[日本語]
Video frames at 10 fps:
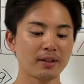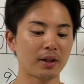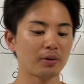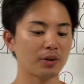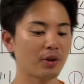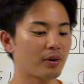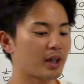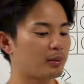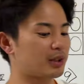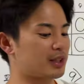で、この4
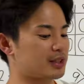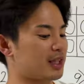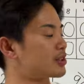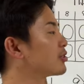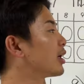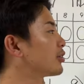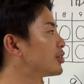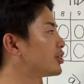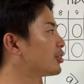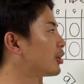回表ですね、2アウト
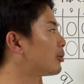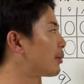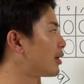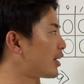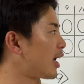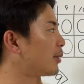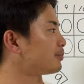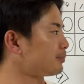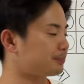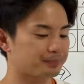1塁という場面
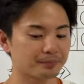で、